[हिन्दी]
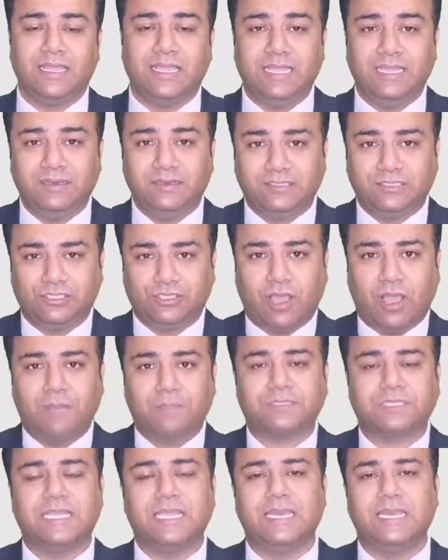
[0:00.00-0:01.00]
इन
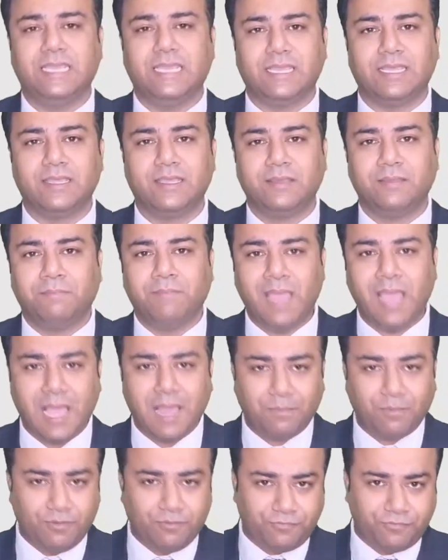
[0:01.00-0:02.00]
जॉब्स के लिए मैं
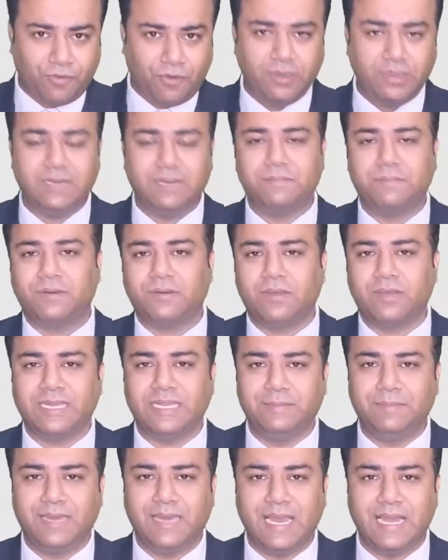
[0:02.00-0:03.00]
आपको फोन नंबर और
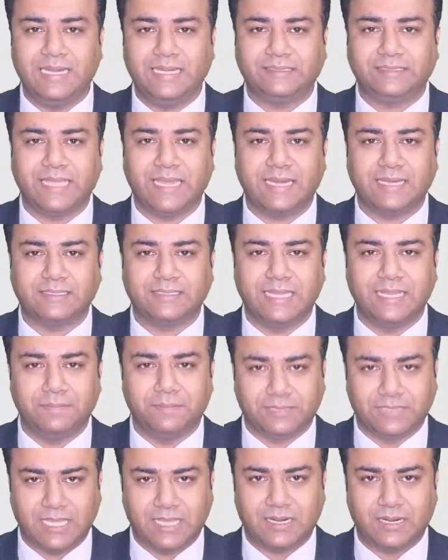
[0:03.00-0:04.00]
ईमेल आईडी डायरेक्ट नहीं
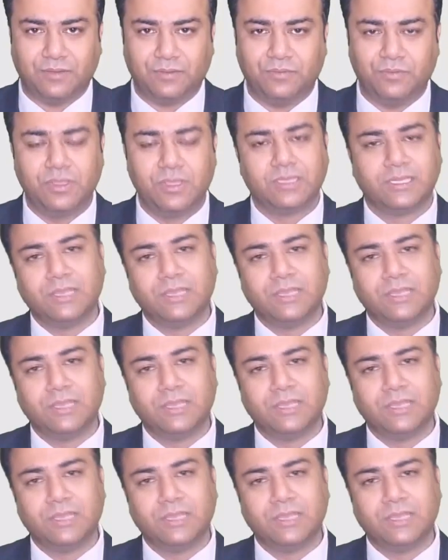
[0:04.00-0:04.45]
बता रहा हूं